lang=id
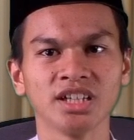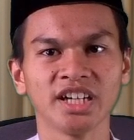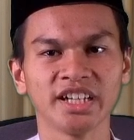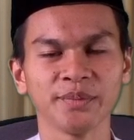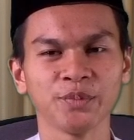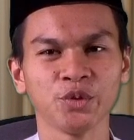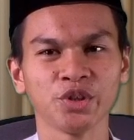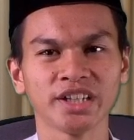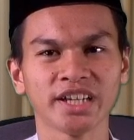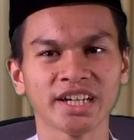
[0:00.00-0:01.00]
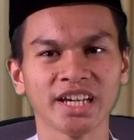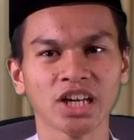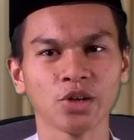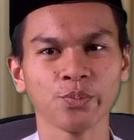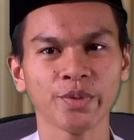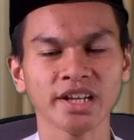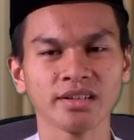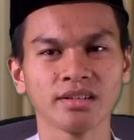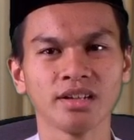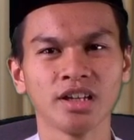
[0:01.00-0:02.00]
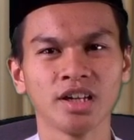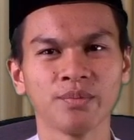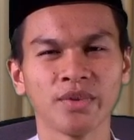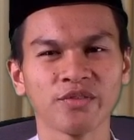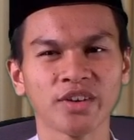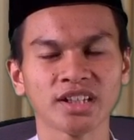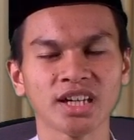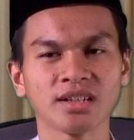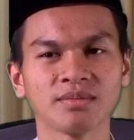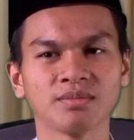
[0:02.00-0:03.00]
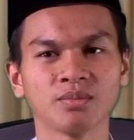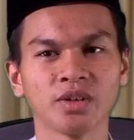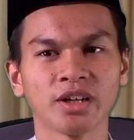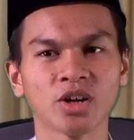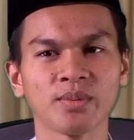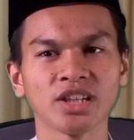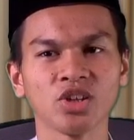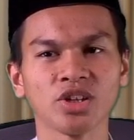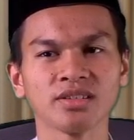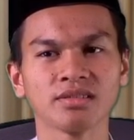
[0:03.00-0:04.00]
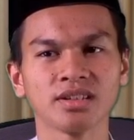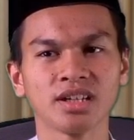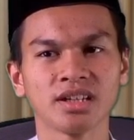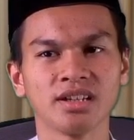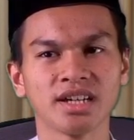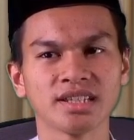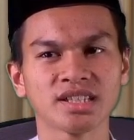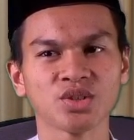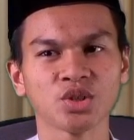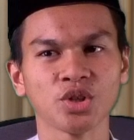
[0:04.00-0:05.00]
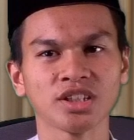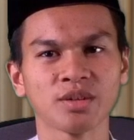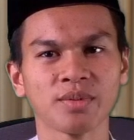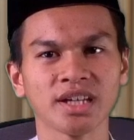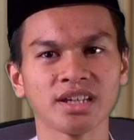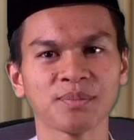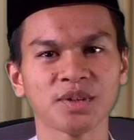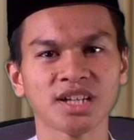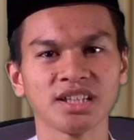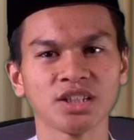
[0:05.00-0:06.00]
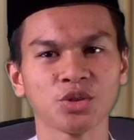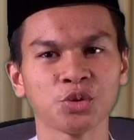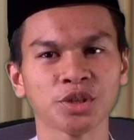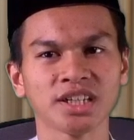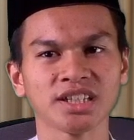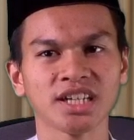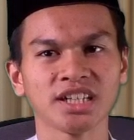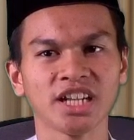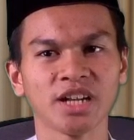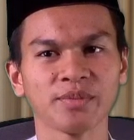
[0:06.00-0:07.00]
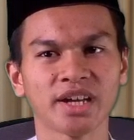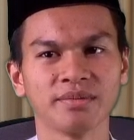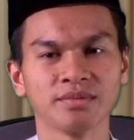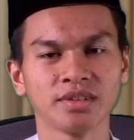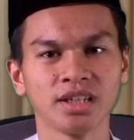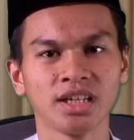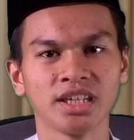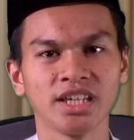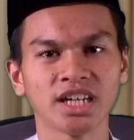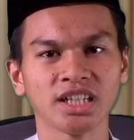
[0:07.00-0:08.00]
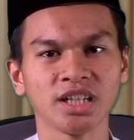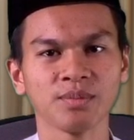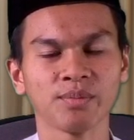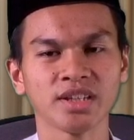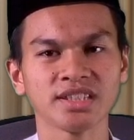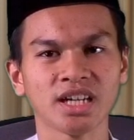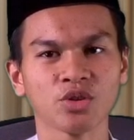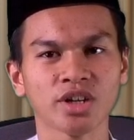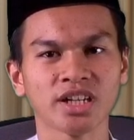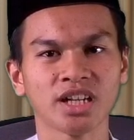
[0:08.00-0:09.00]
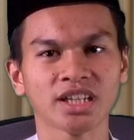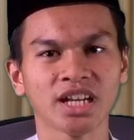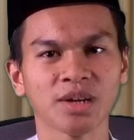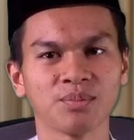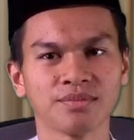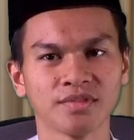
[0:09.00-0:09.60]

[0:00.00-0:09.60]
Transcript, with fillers: Adapun langkah yang keempat, manfaatkan bulan Ramadan dengan sesuatu yang terbaik yang pernah diturunkannya di dalamnya, yakni membaca Al-Quran Al-Karim.